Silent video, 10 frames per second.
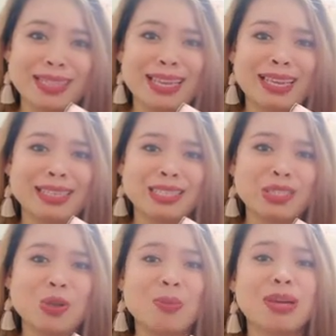guys.
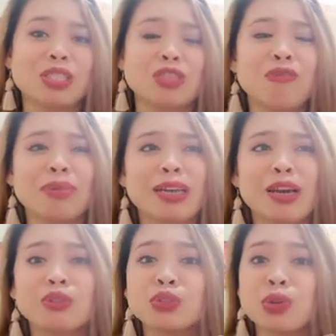Kung ma-achieve ba na
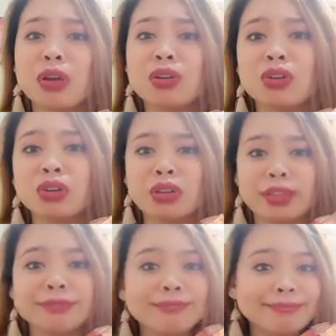ako a color.
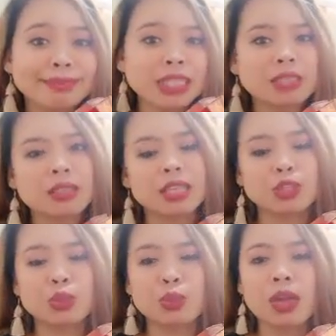
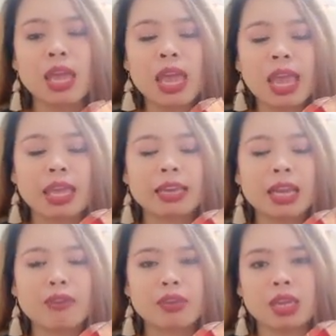Let's do and
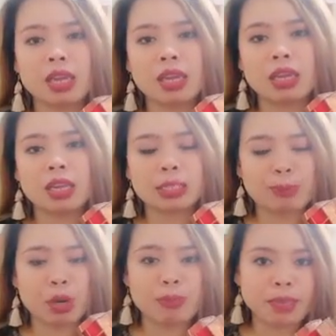having a, an
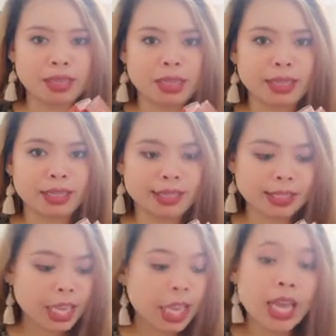experiment guys.
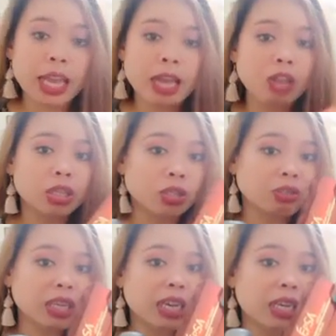
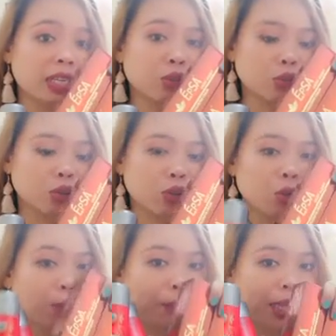Total aning tol
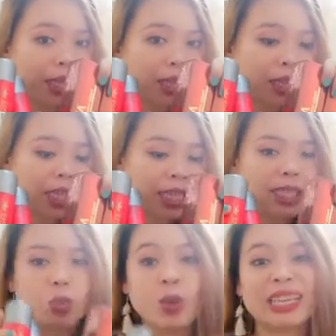upat
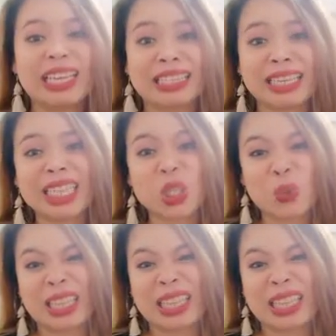is 120.